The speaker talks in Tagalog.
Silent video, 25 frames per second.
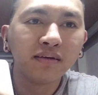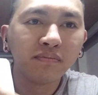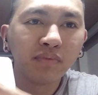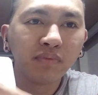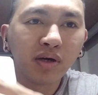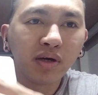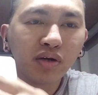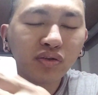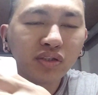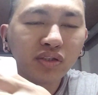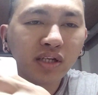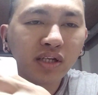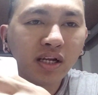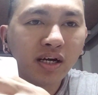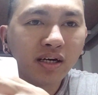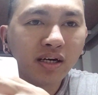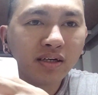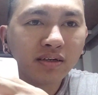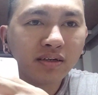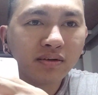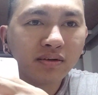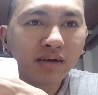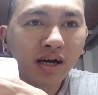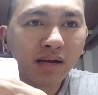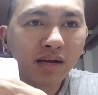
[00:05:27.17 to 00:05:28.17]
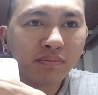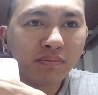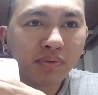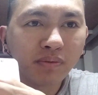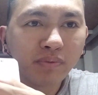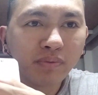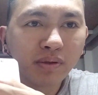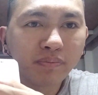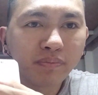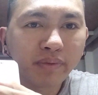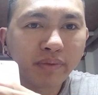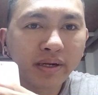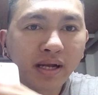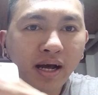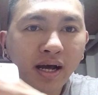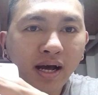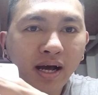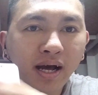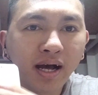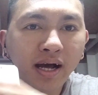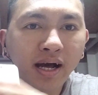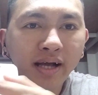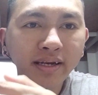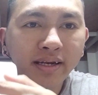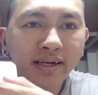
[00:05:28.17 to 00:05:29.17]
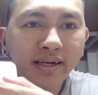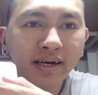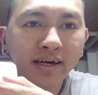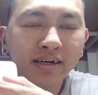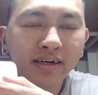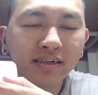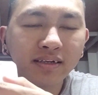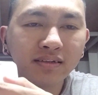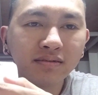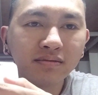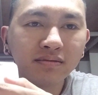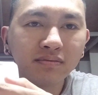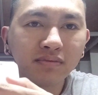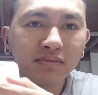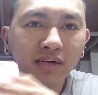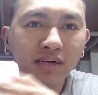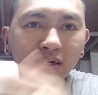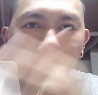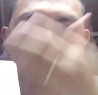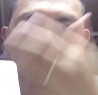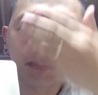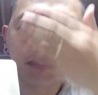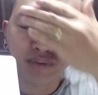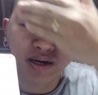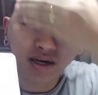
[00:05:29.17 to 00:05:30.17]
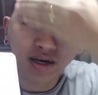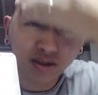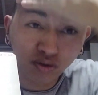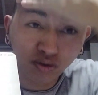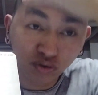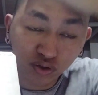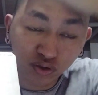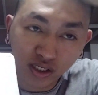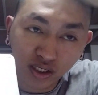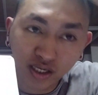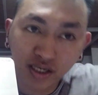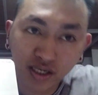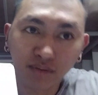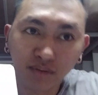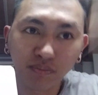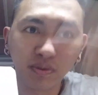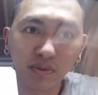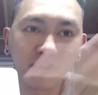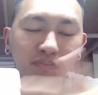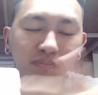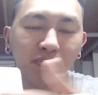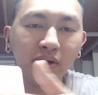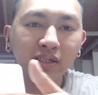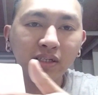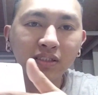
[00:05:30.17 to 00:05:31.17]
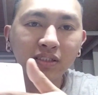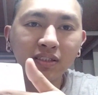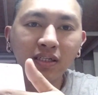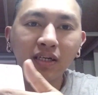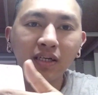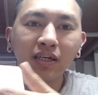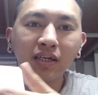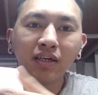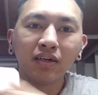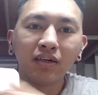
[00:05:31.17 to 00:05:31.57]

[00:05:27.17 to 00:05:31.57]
meron silang alphabet pa na hana, yung ganoon, para doon sila nagbe-base.